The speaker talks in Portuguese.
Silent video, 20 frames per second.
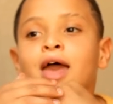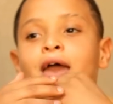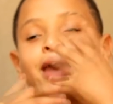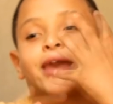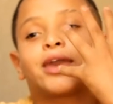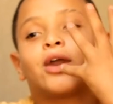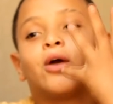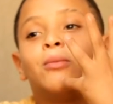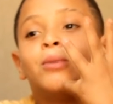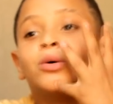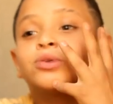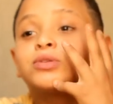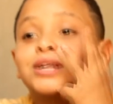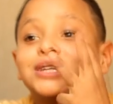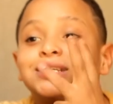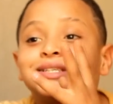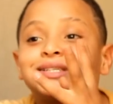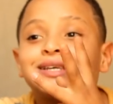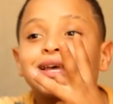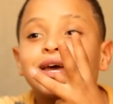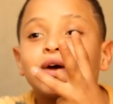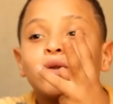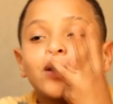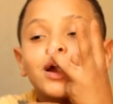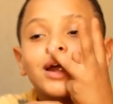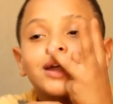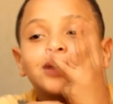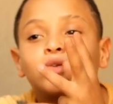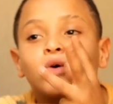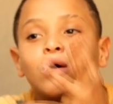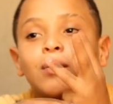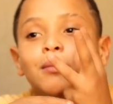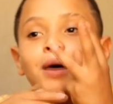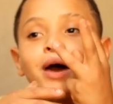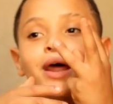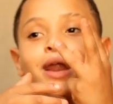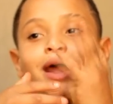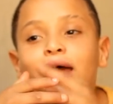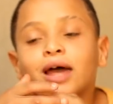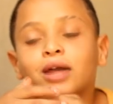É que é o meu terceiro cartão
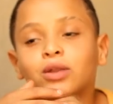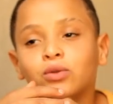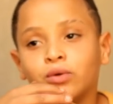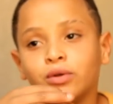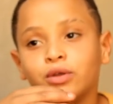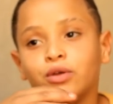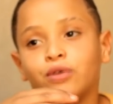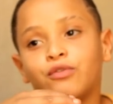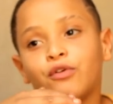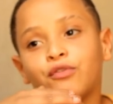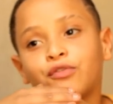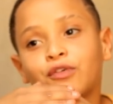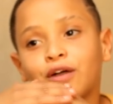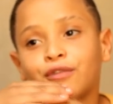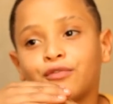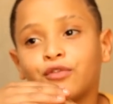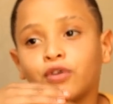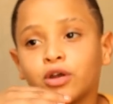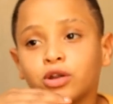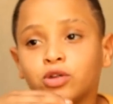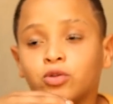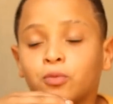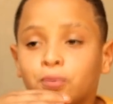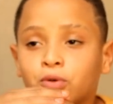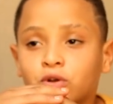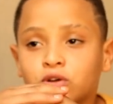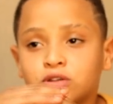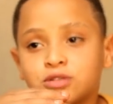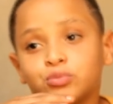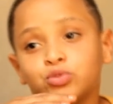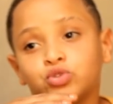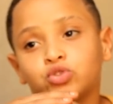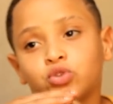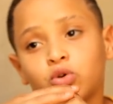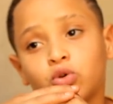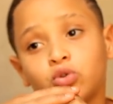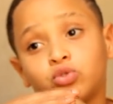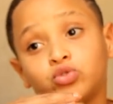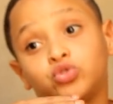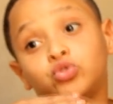amarelo e eu vou ficar fora do próximo
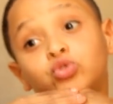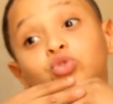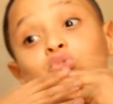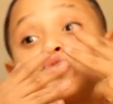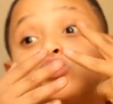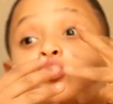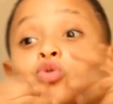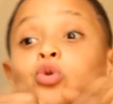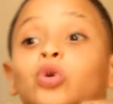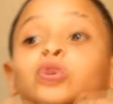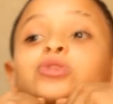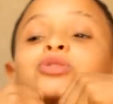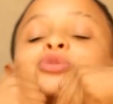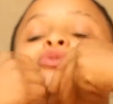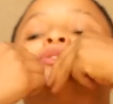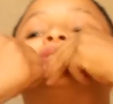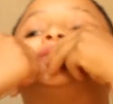jogo, justo contra o